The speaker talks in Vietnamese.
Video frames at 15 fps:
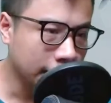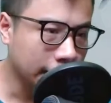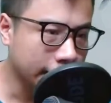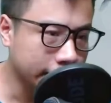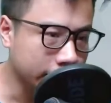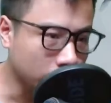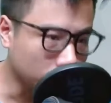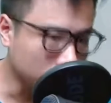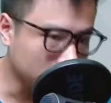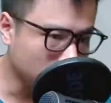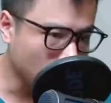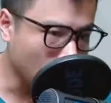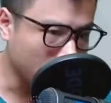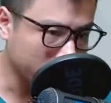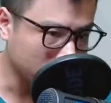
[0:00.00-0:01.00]
Hai thiếu
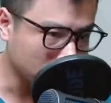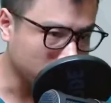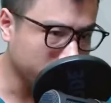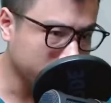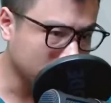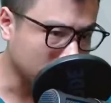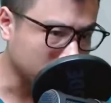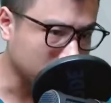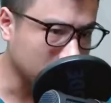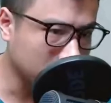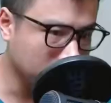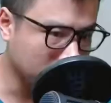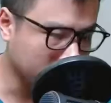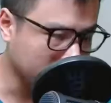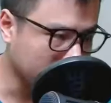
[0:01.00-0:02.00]
nữ của kiểu vĩ tộc
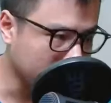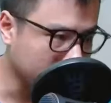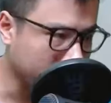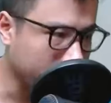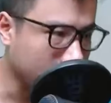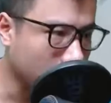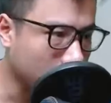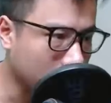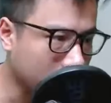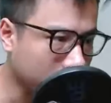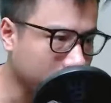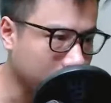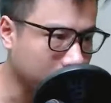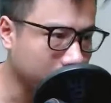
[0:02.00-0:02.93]
gương mặt đầy vẻ lo lắng